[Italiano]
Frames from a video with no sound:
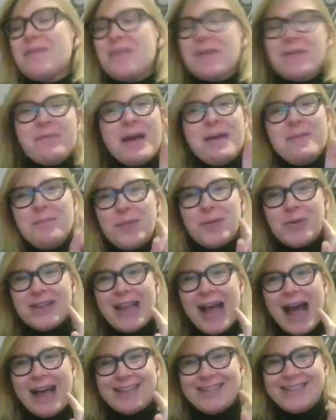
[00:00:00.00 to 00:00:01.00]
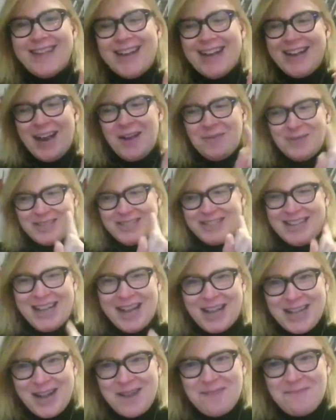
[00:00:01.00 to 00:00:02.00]
per me è importante anche la
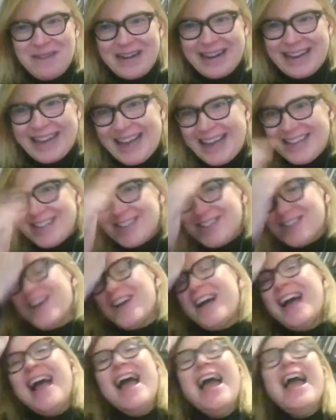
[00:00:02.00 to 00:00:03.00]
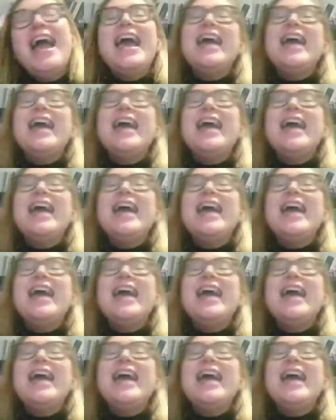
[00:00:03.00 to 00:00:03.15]
possibilità sì, del parcheggio è importantissimo.